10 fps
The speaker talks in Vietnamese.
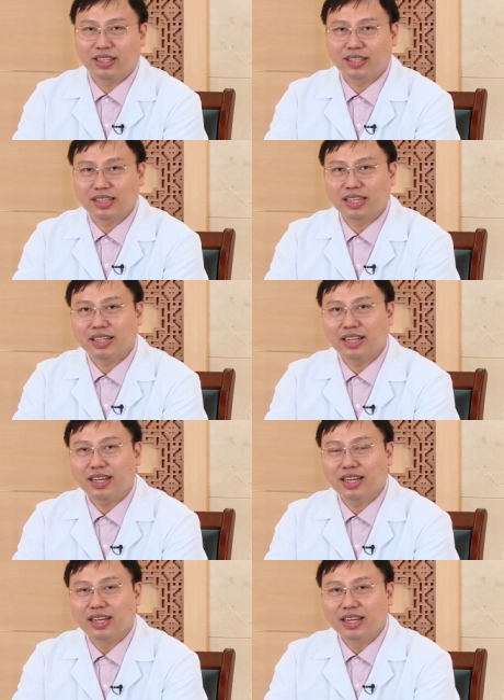dẫn tới
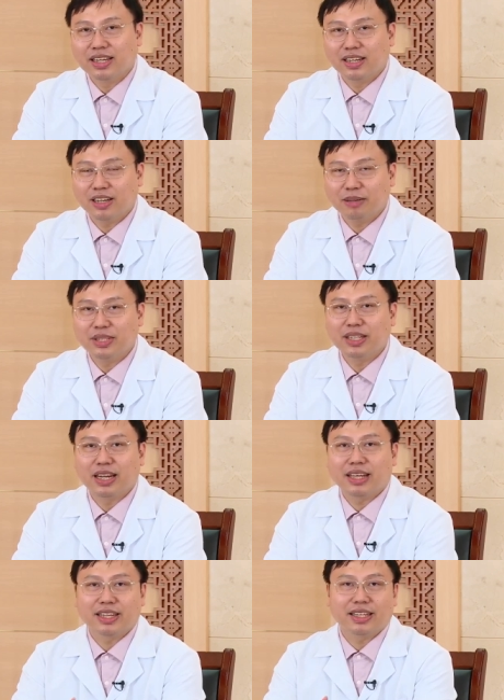là nó làm dừng
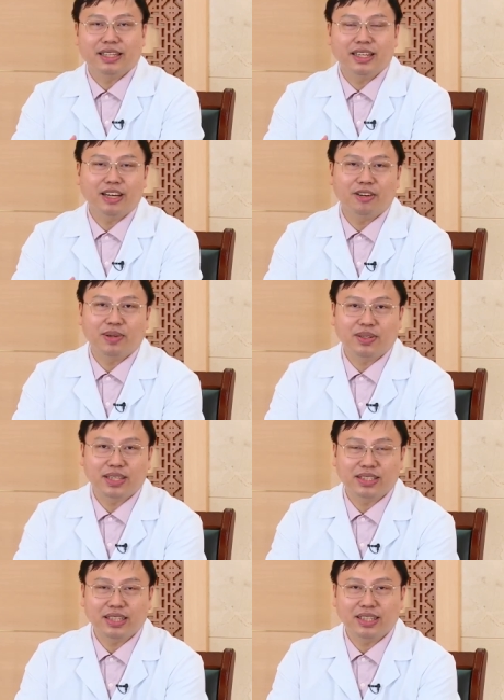lại những cái tín hiệu mà có
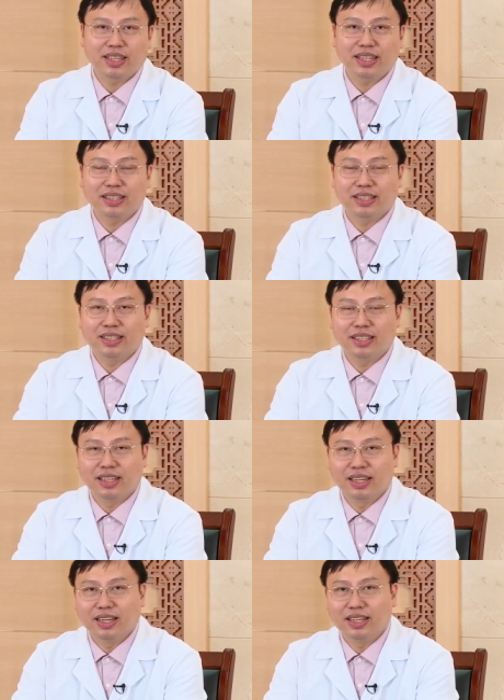thể dẫn tới là
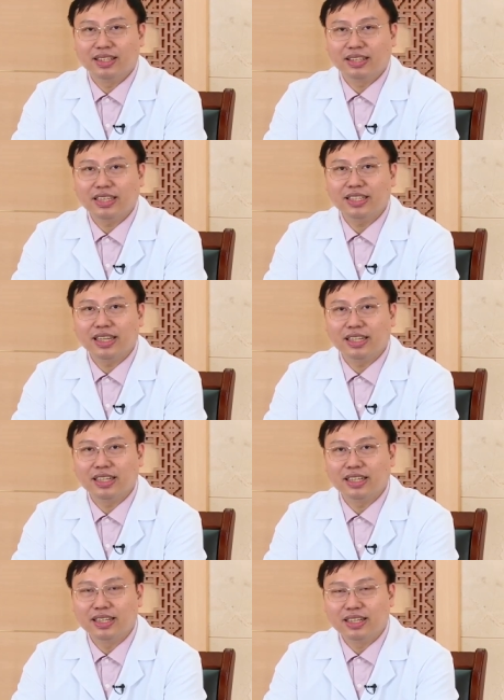uh, tiến
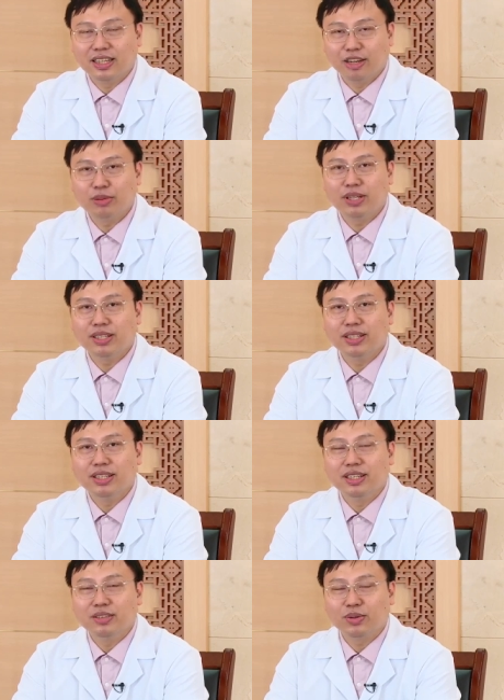triển ung thư
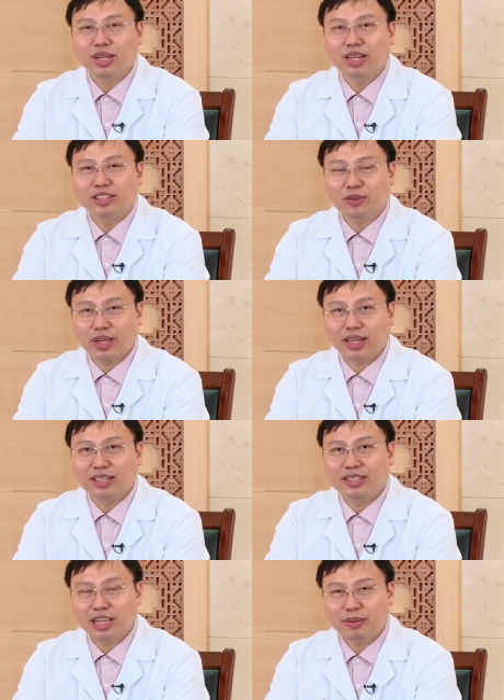tuy nhiên là trong những
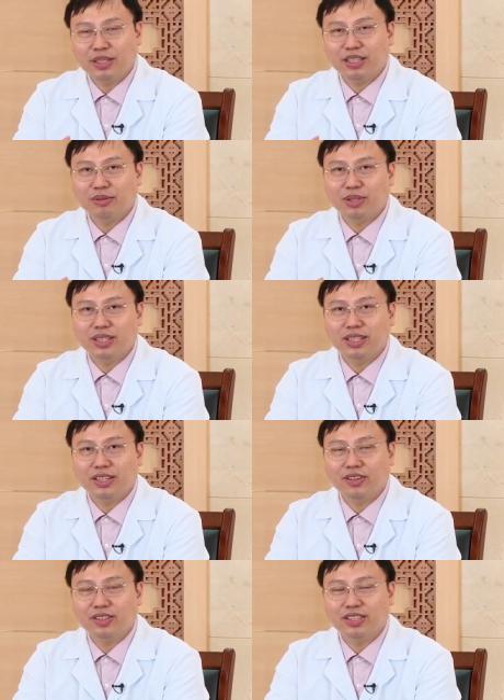cơ chế mà tiến triển ung thư thì
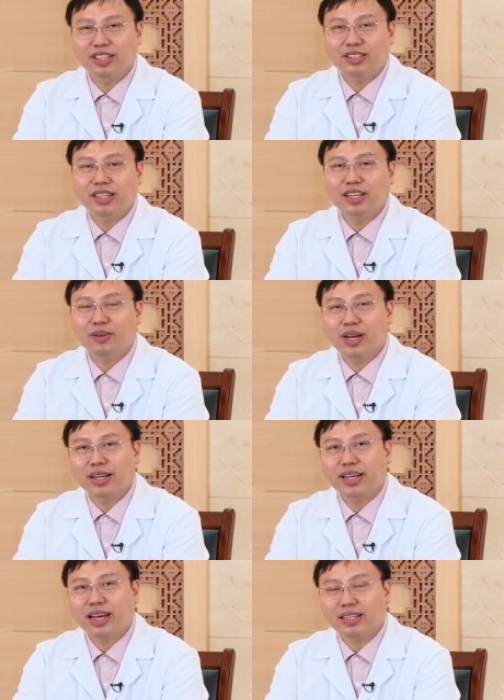nó có rất nhiều các cái
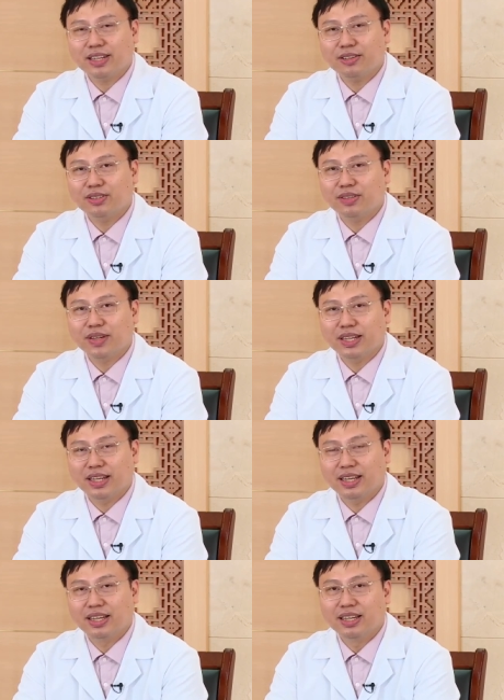đích khác nhau do vậy
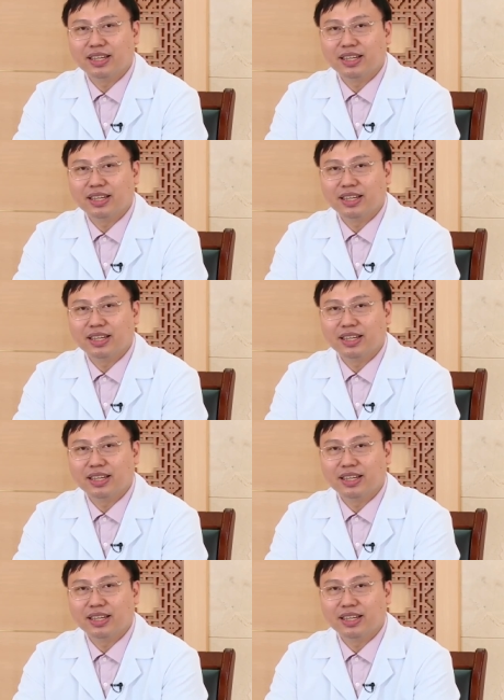là